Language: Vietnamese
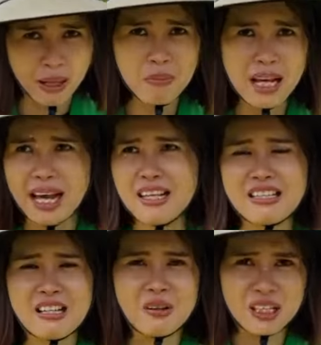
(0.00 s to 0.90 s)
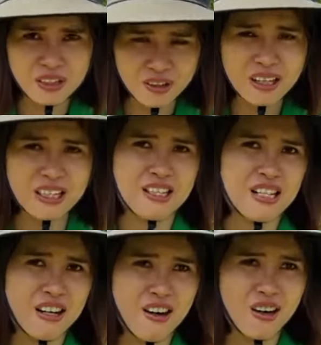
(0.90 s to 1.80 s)
72 giờ sau khi tưới là nó
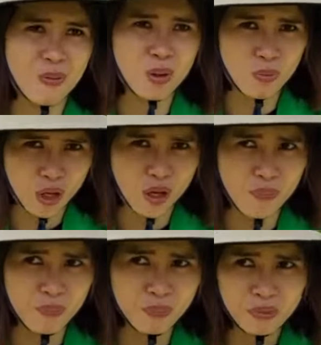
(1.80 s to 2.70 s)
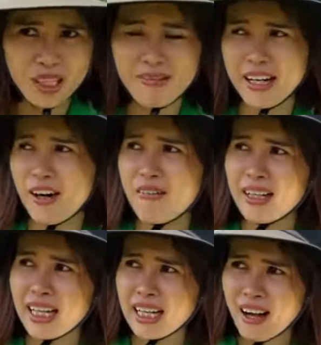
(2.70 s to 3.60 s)
sẽ có công dụng rồi như vậy đối
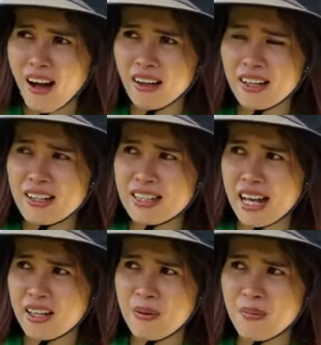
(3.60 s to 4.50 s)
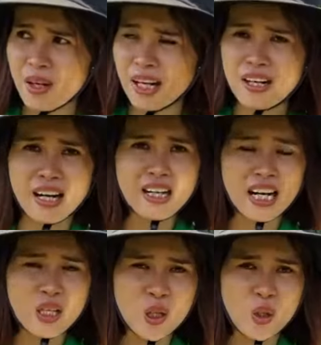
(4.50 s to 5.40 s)
với cây con thì nó sẽ giúp cho cái rễ
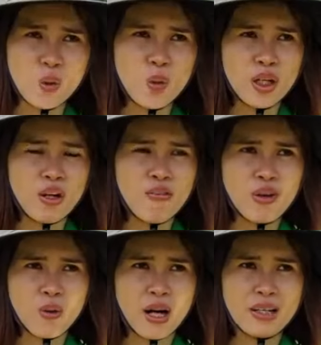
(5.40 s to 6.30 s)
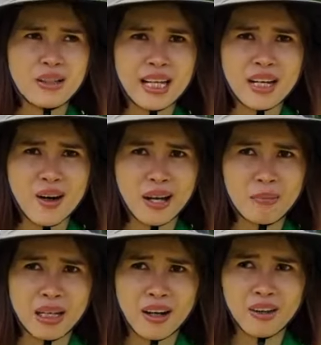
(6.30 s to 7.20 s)
ra nhiều nó vừa qua được giai
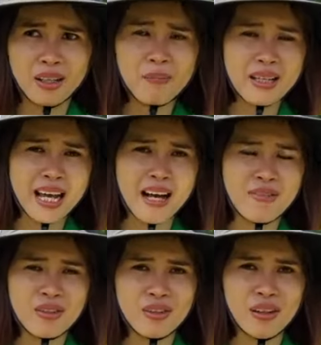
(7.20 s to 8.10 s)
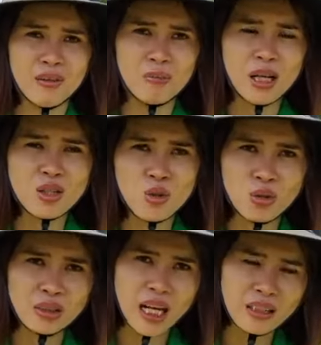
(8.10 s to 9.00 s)
đoạn mà còn nhấp nha vừa mới
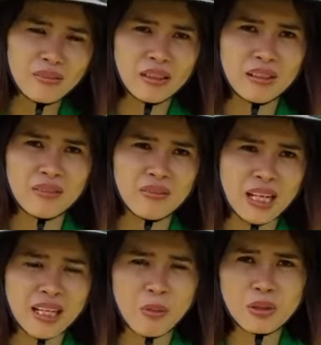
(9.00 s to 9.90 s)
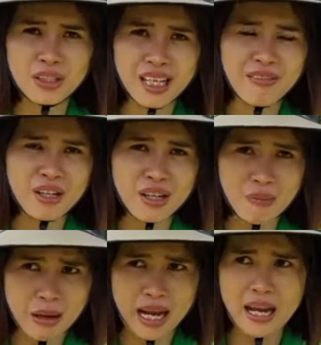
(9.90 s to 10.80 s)
xuống đất ừ, để cộng hưởng nhanh với
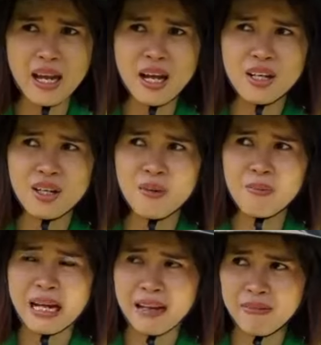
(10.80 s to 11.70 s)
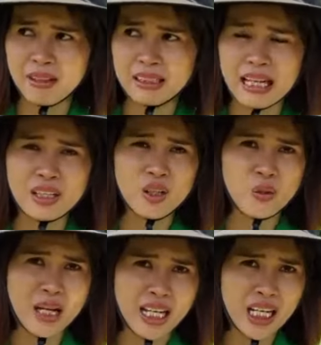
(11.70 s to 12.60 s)
đất mẹ nó giúp là phân tàn
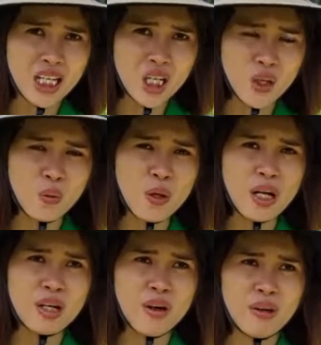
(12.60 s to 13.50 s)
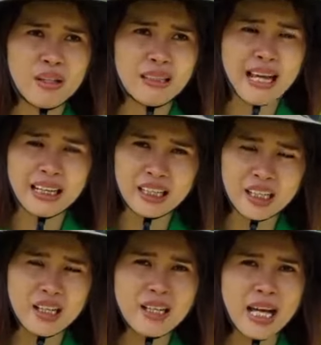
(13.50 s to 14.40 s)
nhiều đẻ nhánh nhiều rồi à, tàn
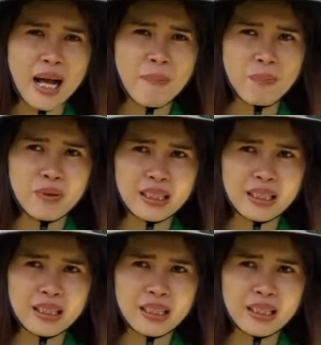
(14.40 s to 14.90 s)
thì cứng cáp